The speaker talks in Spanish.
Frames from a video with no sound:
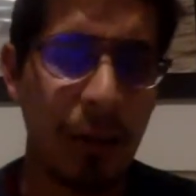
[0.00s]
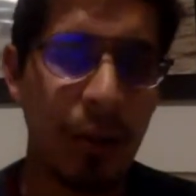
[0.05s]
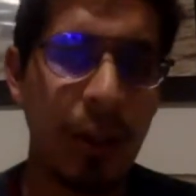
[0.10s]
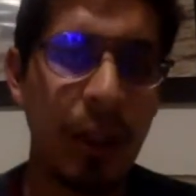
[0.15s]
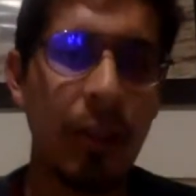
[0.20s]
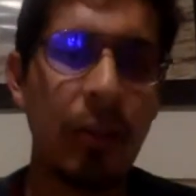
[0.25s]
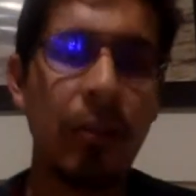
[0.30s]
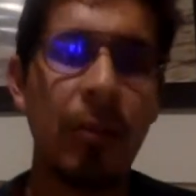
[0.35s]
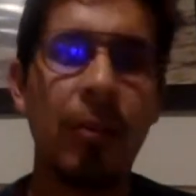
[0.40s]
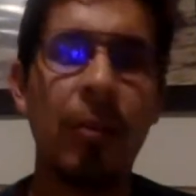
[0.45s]

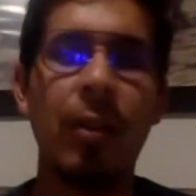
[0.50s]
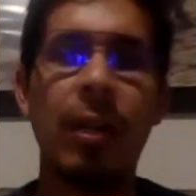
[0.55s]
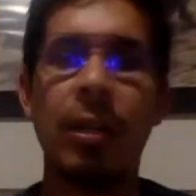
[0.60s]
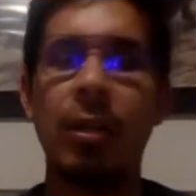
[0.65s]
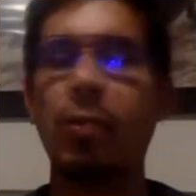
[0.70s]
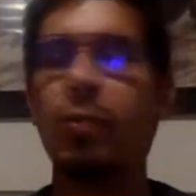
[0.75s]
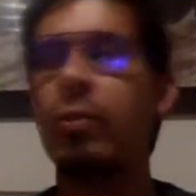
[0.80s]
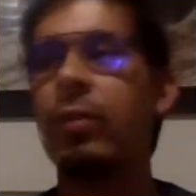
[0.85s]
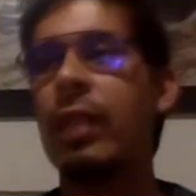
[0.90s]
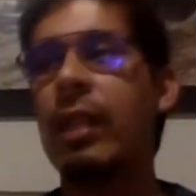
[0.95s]
Siento yo
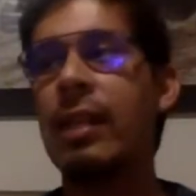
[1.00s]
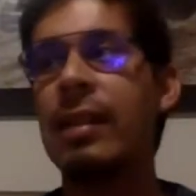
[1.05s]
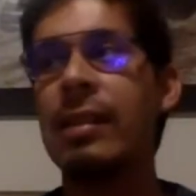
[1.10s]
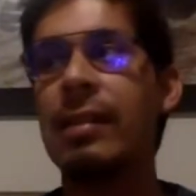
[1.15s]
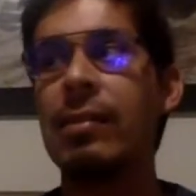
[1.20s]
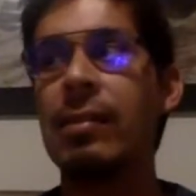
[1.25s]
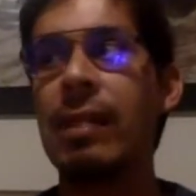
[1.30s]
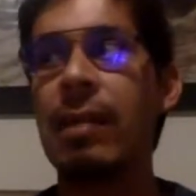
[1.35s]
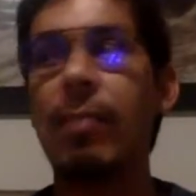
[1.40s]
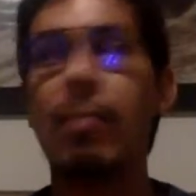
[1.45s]
que
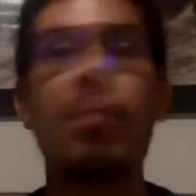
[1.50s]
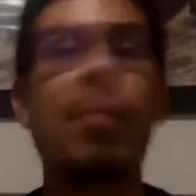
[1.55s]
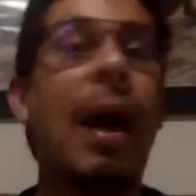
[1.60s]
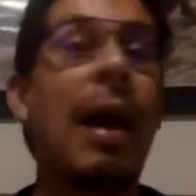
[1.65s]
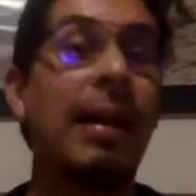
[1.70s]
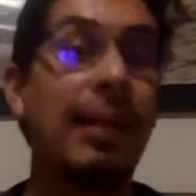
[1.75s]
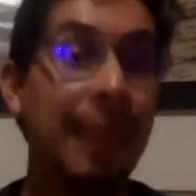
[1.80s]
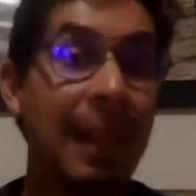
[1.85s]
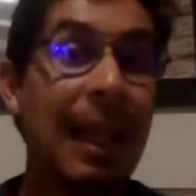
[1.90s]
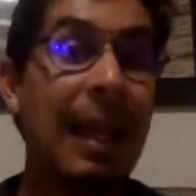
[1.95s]
es
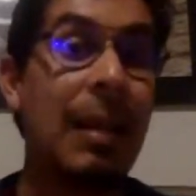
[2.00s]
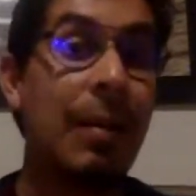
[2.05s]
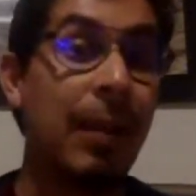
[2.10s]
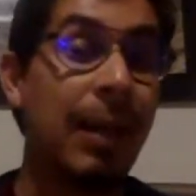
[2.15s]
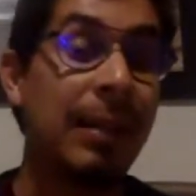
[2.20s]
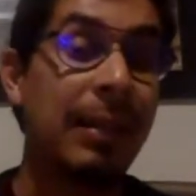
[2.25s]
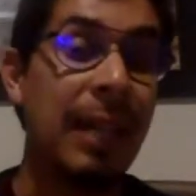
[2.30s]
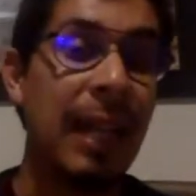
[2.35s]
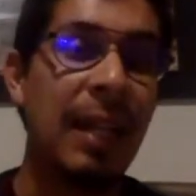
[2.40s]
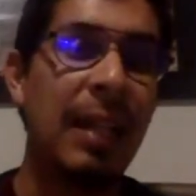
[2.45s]
parte de la
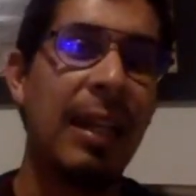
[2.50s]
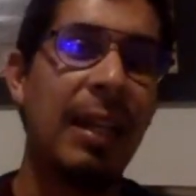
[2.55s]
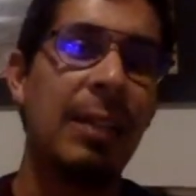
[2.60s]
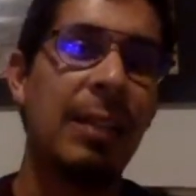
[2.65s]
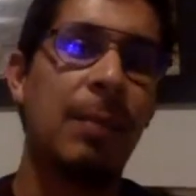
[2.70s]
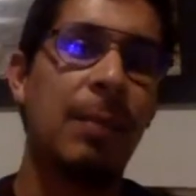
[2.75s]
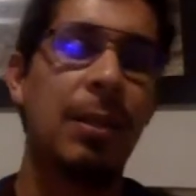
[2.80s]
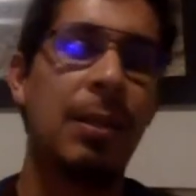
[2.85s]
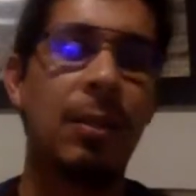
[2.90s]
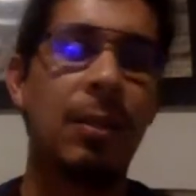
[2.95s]
libertad de
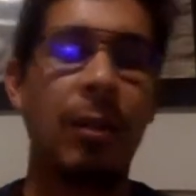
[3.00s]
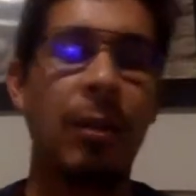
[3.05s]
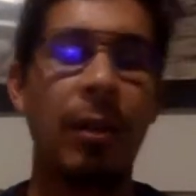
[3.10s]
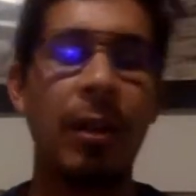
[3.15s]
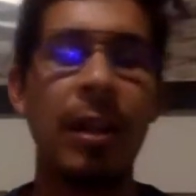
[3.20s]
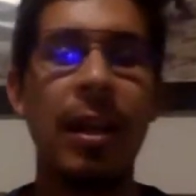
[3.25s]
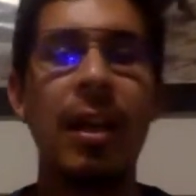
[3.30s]
expresión.